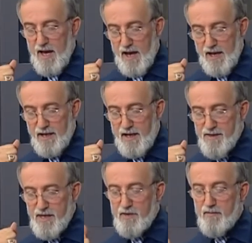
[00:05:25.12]

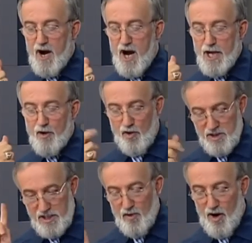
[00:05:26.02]
Ellezî mahal o
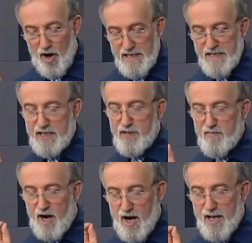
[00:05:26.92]
ki o Ali ki
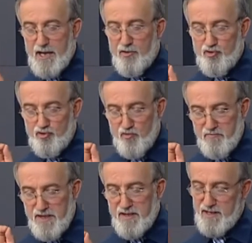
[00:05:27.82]
mahalluhu
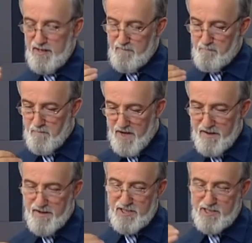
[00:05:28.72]
minni
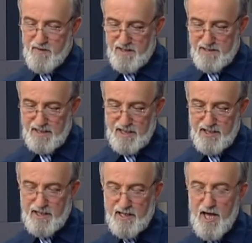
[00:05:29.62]
bana nispetle
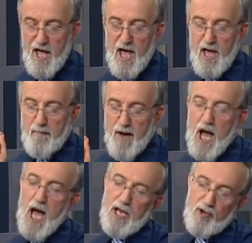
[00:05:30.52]
yeri
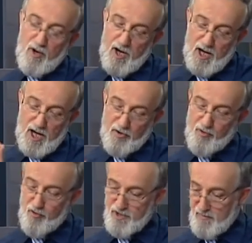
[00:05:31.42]
mahallu
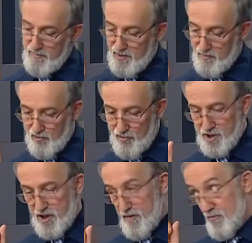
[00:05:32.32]
Harun min
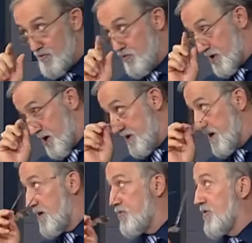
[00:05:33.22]
Musa
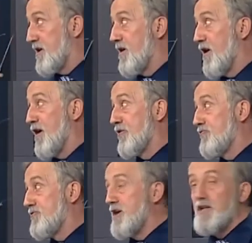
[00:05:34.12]
Musa'ya göre
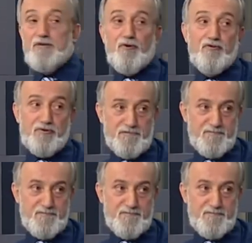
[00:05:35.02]
Harun neyse odur.